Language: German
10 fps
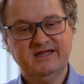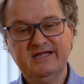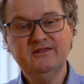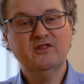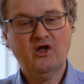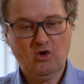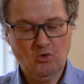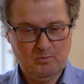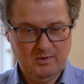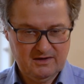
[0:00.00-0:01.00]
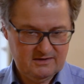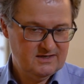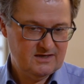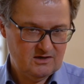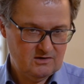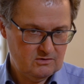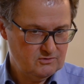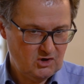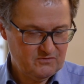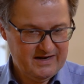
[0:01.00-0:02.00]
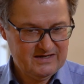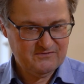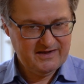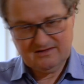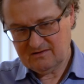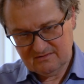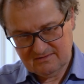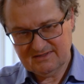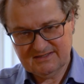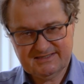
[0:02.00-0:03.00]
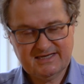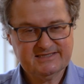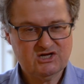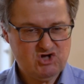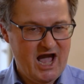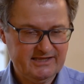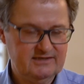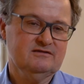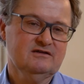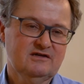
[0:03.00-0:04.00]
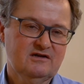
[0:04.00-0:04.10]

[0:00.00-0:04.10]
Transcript: in Europa und auch weltweit sehr, sehr schadet.